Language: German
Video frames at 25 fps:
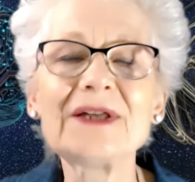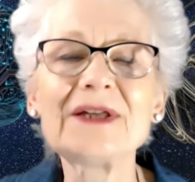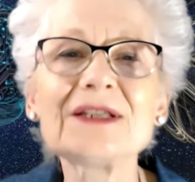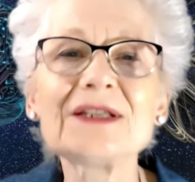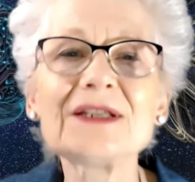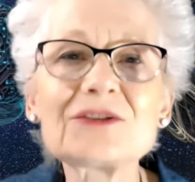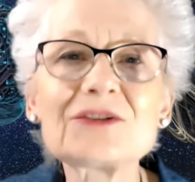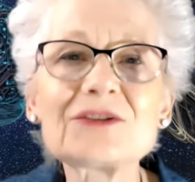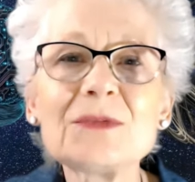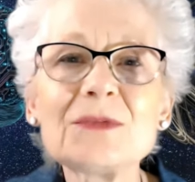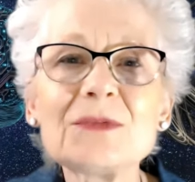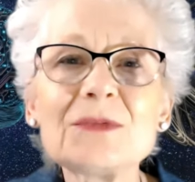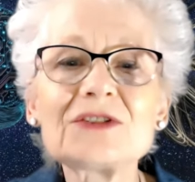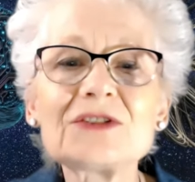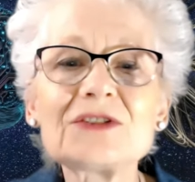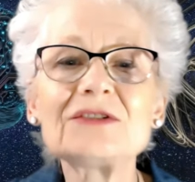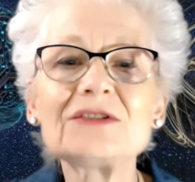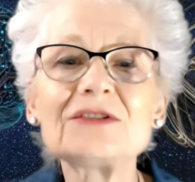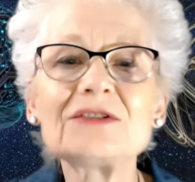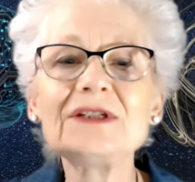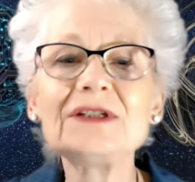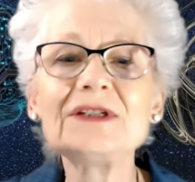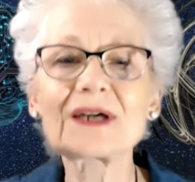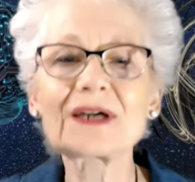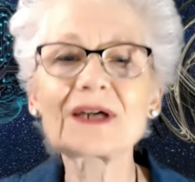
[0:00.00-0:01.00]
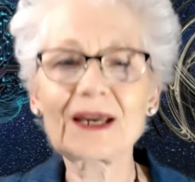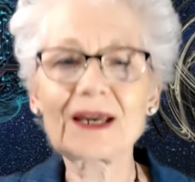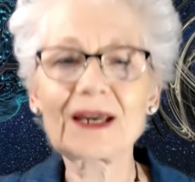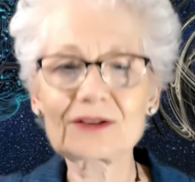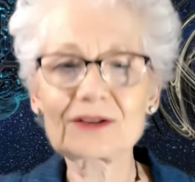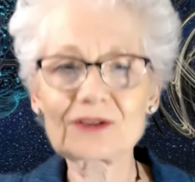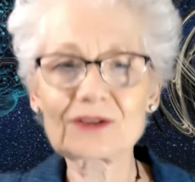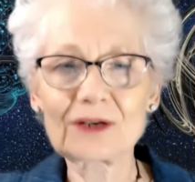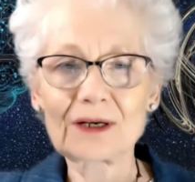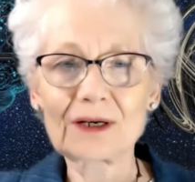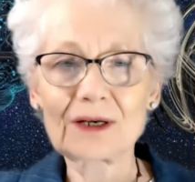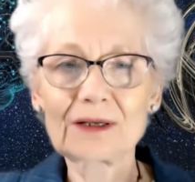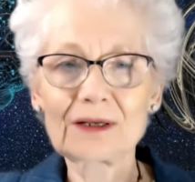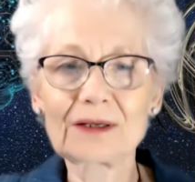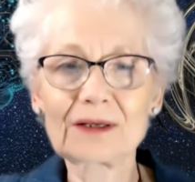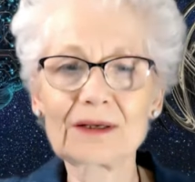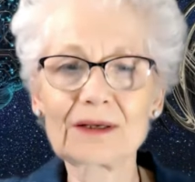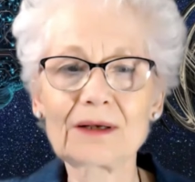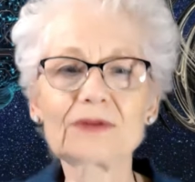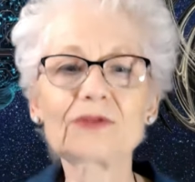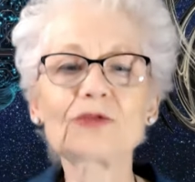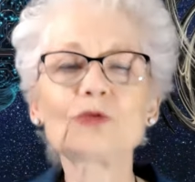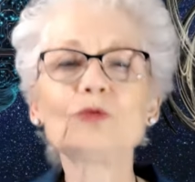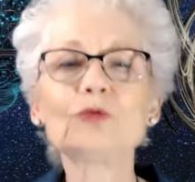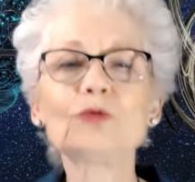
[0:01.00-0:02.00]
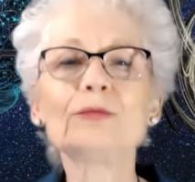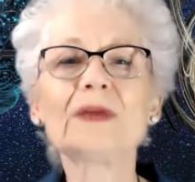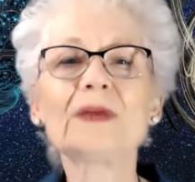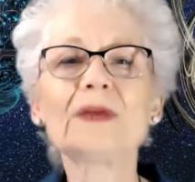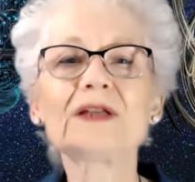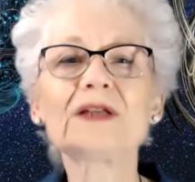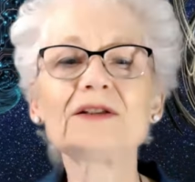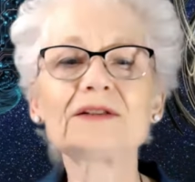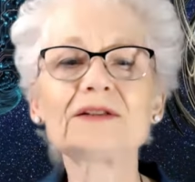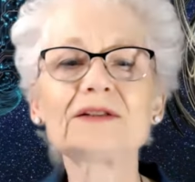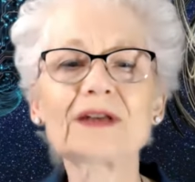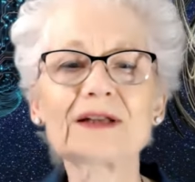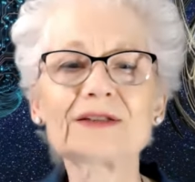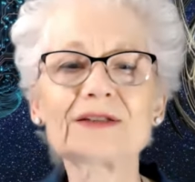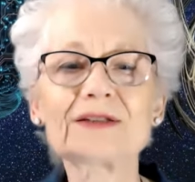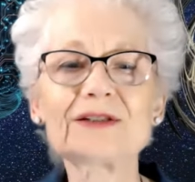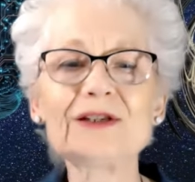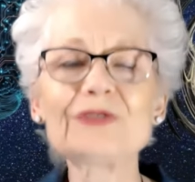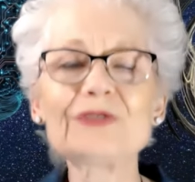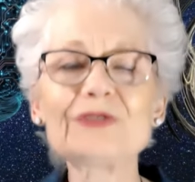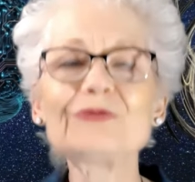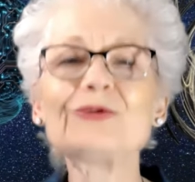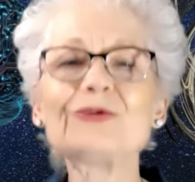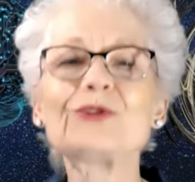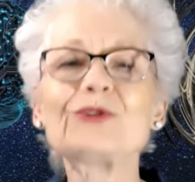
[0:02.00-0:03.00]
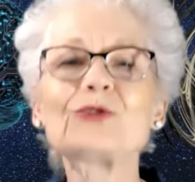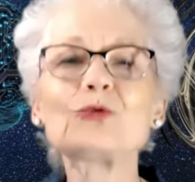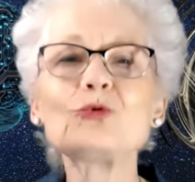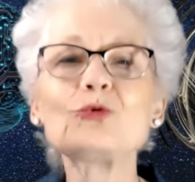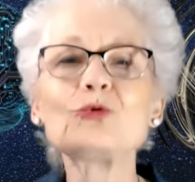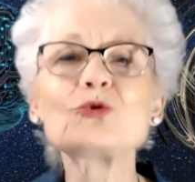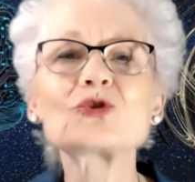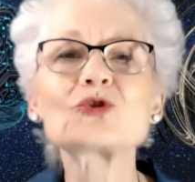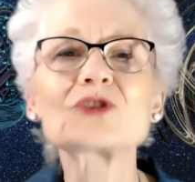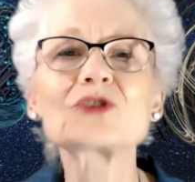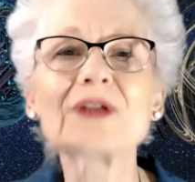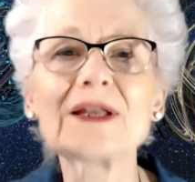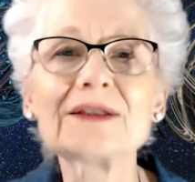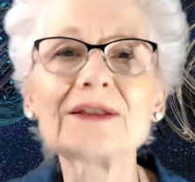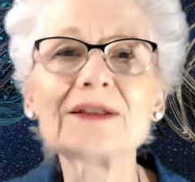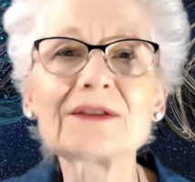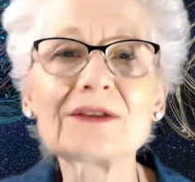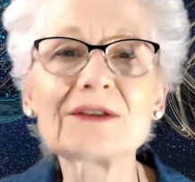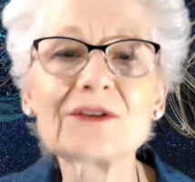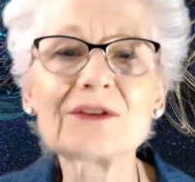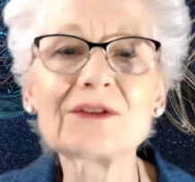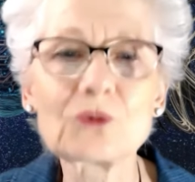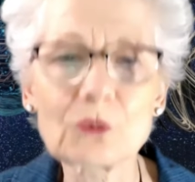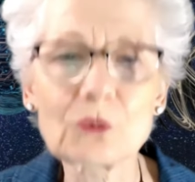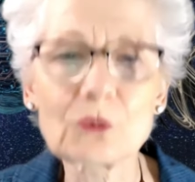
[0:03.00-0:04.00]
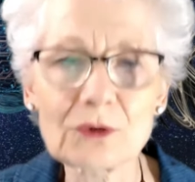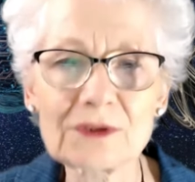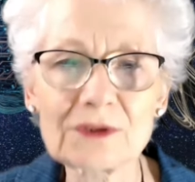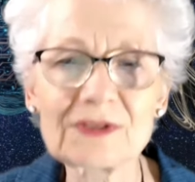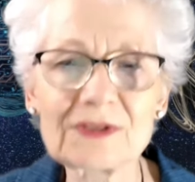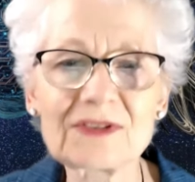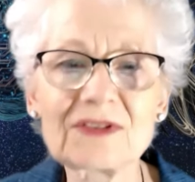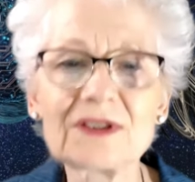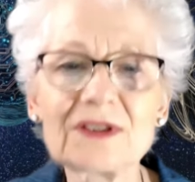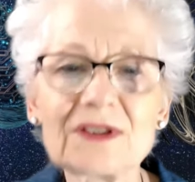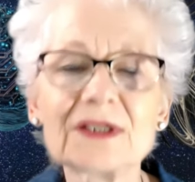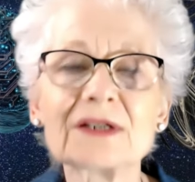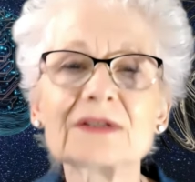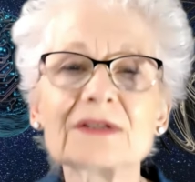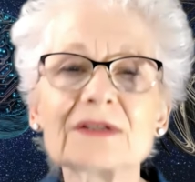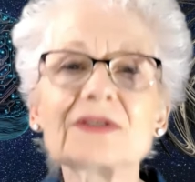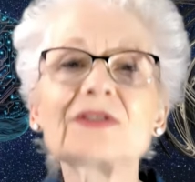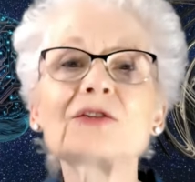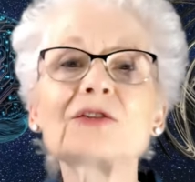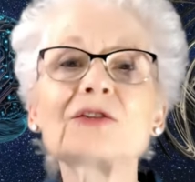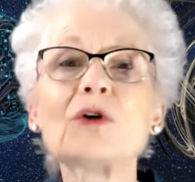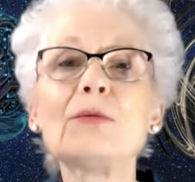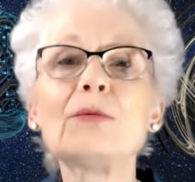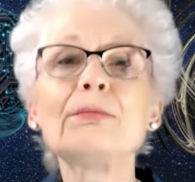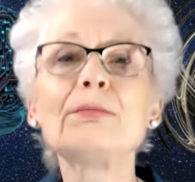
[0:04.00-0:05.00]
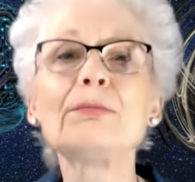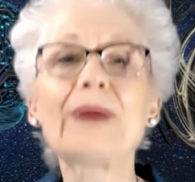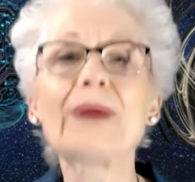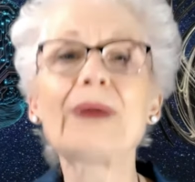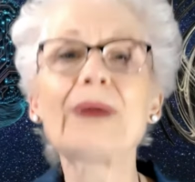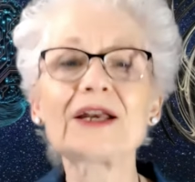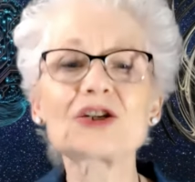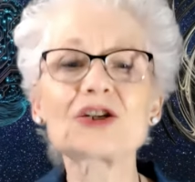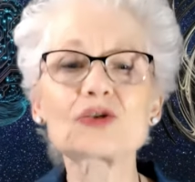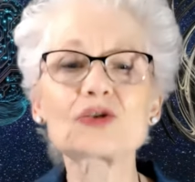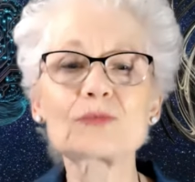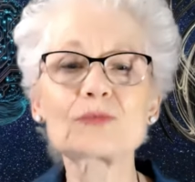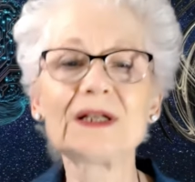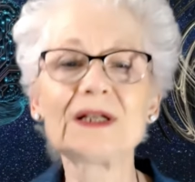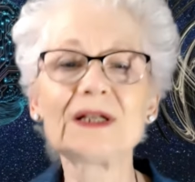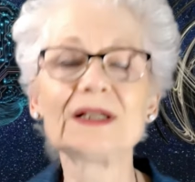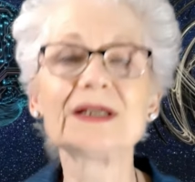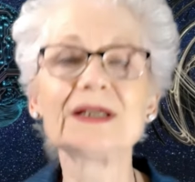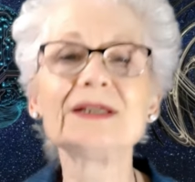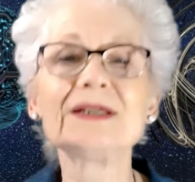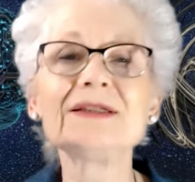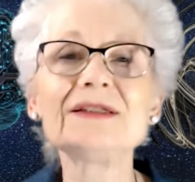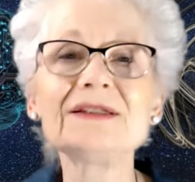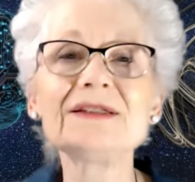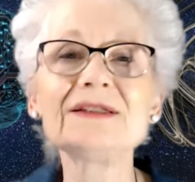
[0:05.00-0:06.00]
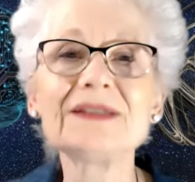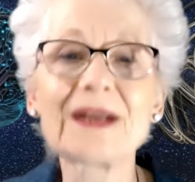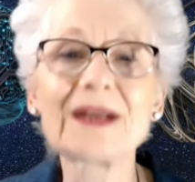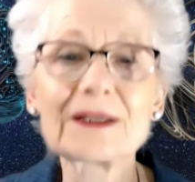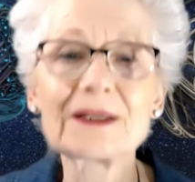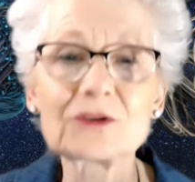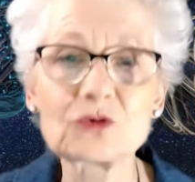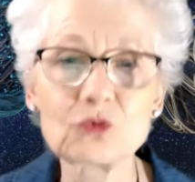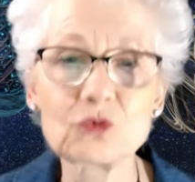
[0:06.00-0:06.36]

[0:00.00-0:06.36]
wenn ich mich direkt zu meditativen Zuständen zurückziehe, zum Beispiel in die